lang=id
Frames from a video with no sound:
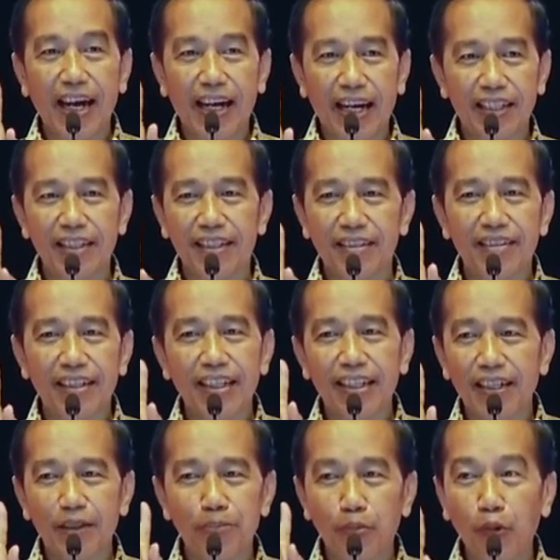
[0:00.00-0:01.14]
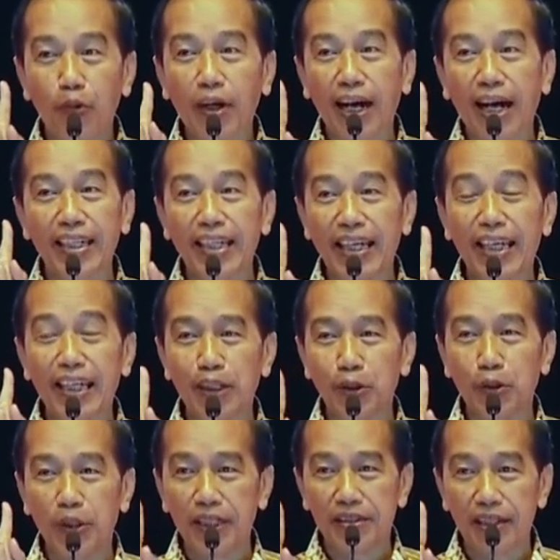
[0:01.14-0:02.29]
jangan bukan
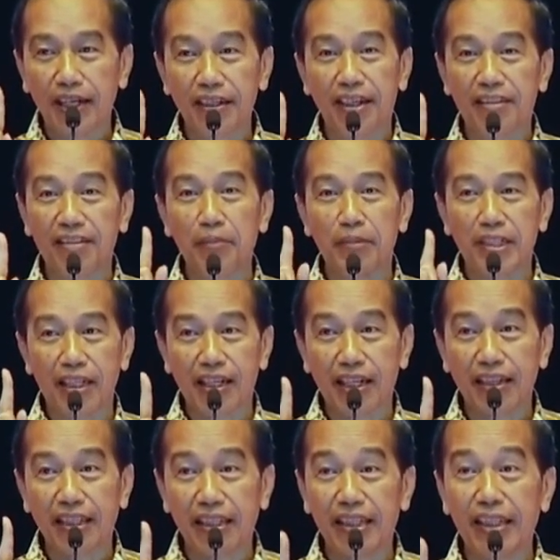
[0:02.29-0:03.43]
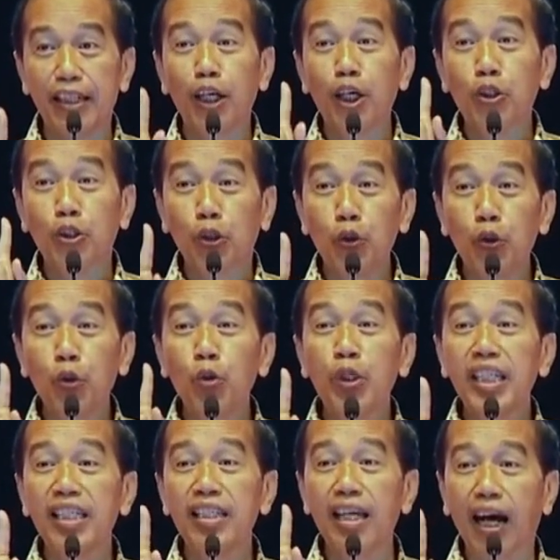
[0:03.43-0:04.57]
Indonesia yang saya bicarakan tadi,
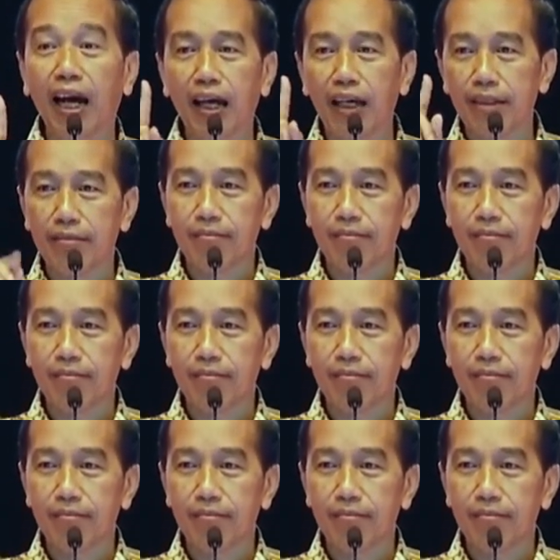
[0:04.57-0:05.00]
dunia.